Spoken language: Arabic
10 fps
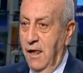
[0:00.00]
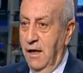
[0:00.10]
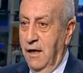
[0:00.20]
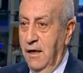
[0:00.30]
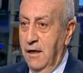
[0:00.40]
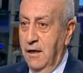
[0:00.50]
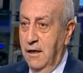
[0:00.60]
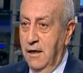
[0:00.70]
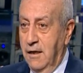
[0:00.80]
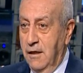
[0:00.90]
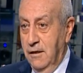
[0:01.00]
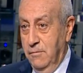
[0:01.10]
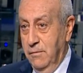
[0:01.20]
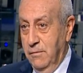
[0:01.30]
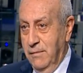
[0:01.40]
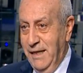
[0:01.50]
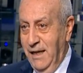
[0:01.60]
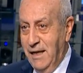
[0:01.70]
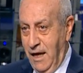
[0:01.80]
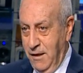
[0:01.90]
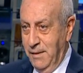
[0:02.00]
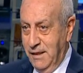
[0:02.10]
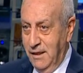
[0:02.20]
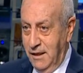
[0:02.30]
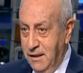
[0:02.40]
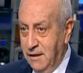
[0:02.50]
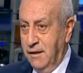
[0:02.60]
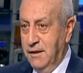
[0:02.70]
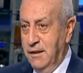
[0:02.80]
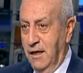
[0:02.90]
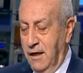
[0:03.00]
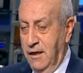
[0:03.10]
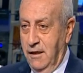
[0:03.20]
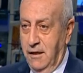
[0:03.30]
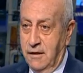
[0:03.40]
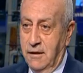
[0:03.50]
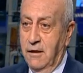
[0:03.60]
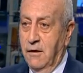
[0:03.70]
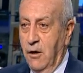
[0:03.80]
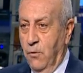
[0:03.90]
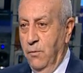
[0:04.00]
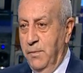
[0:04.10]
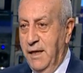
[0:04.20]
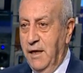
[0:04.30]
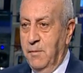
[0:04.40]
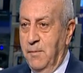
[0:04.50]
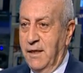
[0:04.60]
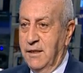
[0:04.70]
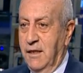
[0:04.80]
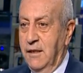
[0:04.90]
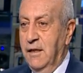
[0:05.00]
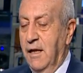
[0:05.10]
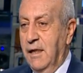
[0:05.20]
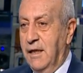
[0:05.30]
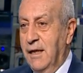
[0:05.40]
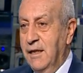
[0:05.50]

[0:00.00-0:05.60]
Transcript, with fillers: آه، منع الهيمنه الايرانيه على العراق وامبارح ببغداد كل